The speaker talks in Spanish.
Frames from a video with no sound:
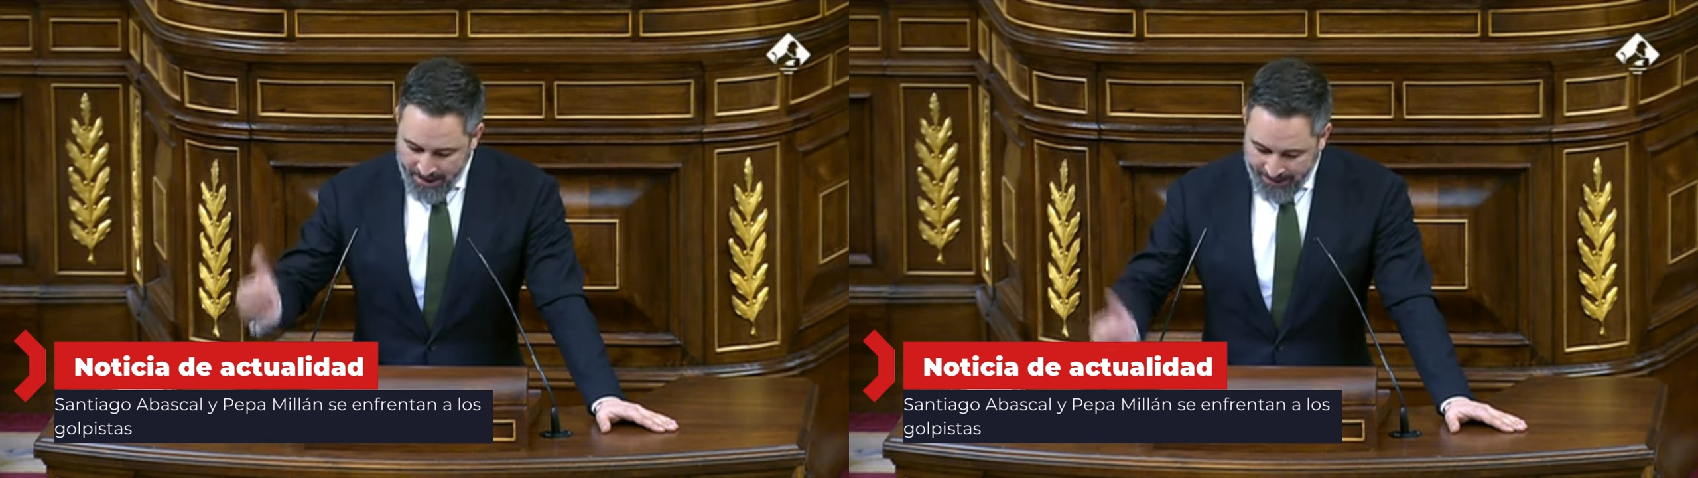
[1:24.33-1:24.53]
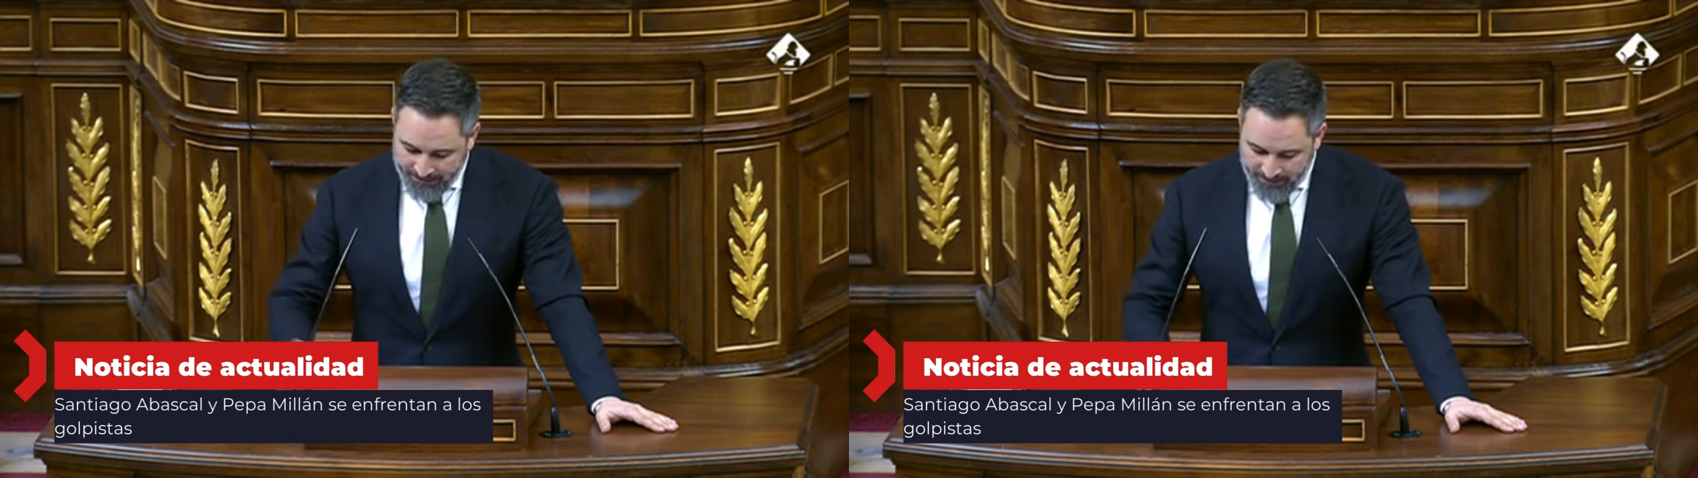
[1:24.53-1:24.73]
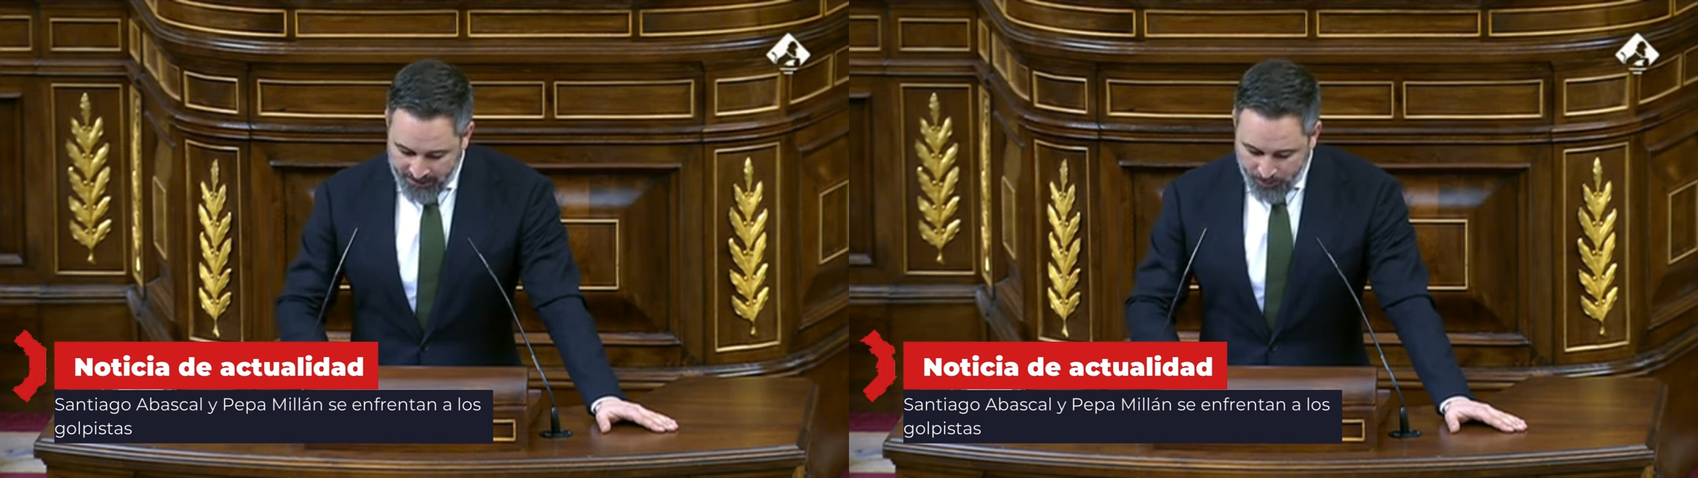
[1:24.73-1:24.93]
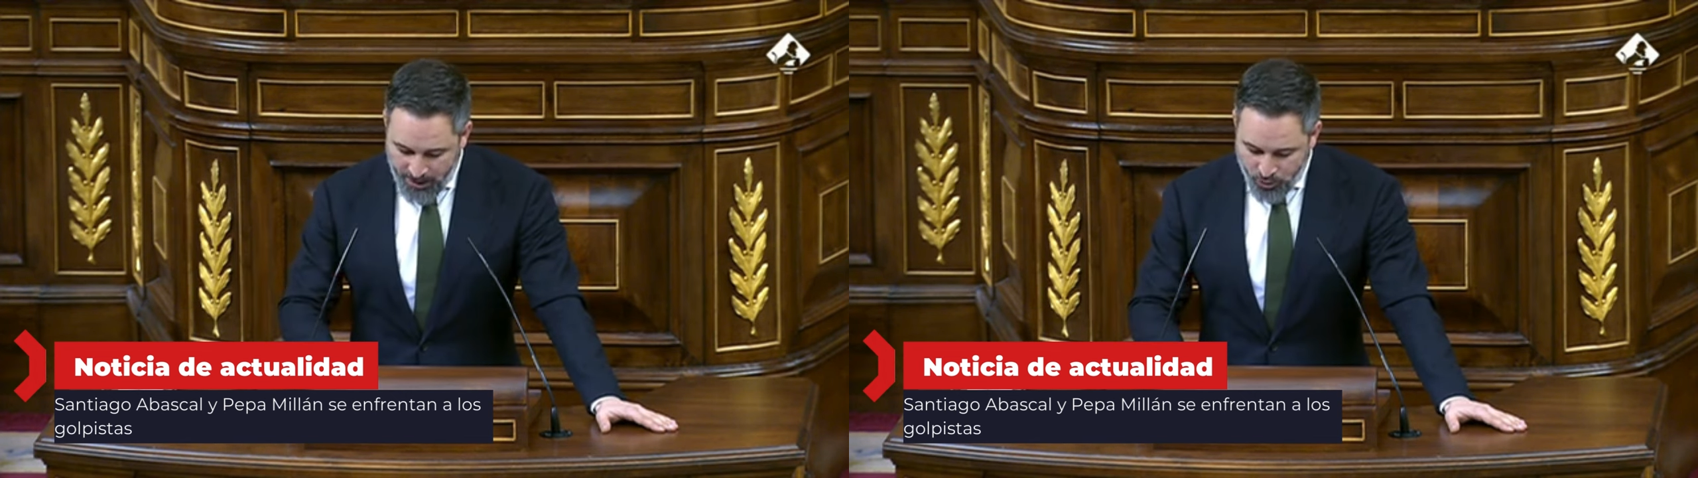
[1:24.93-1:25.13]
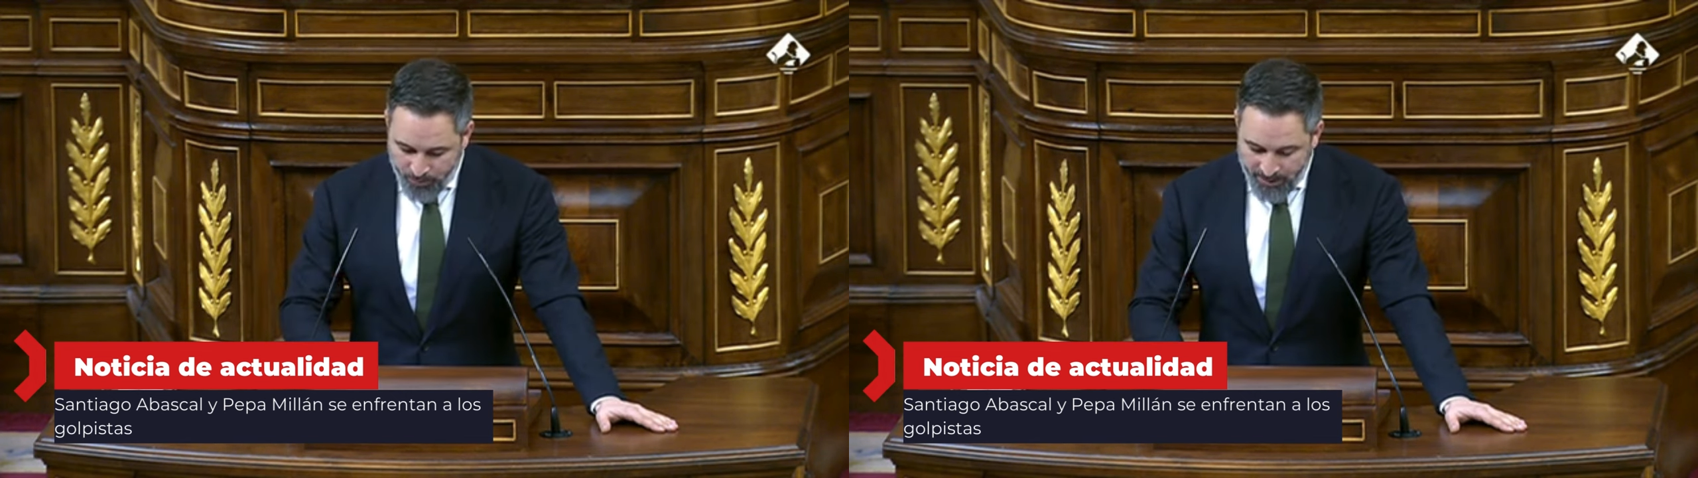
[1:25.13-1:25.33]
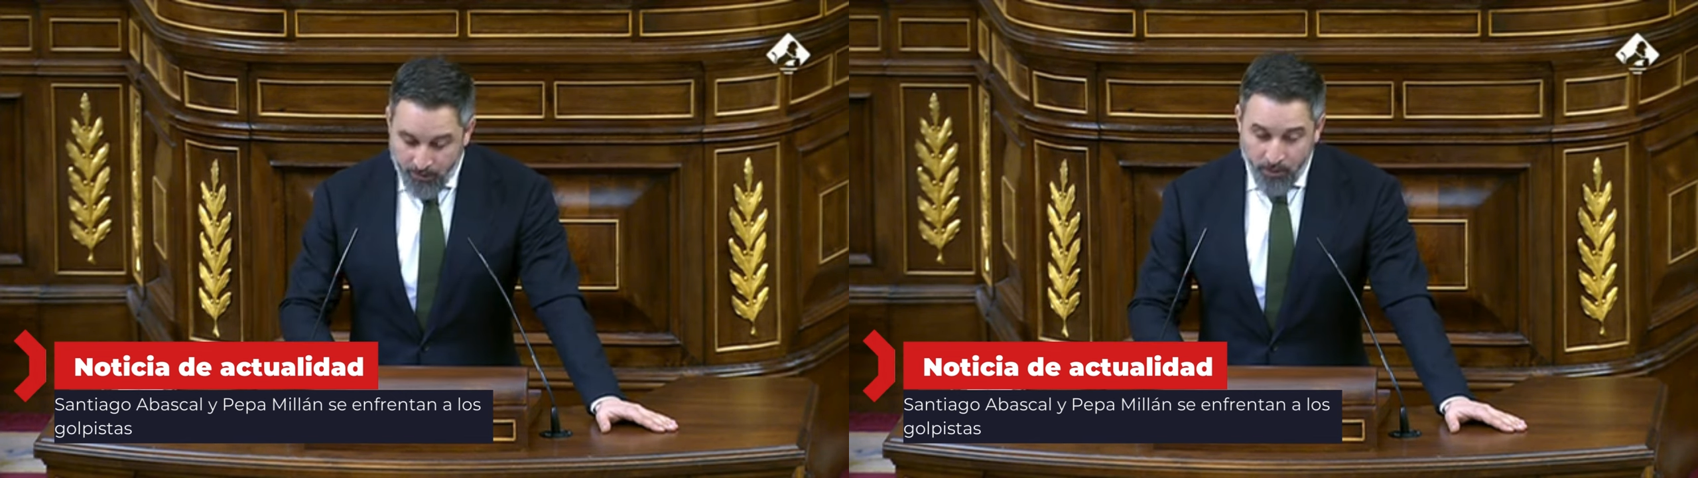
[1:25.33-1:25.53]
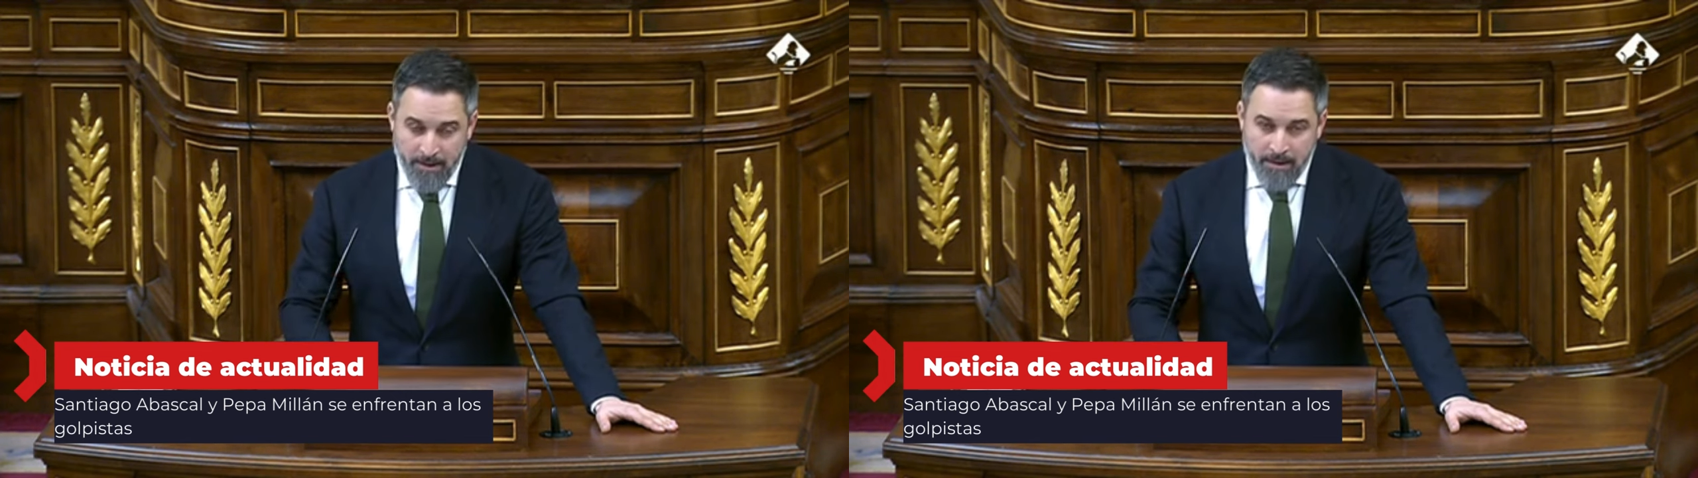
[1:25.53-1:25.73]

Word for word: ante el Tribunal Supremo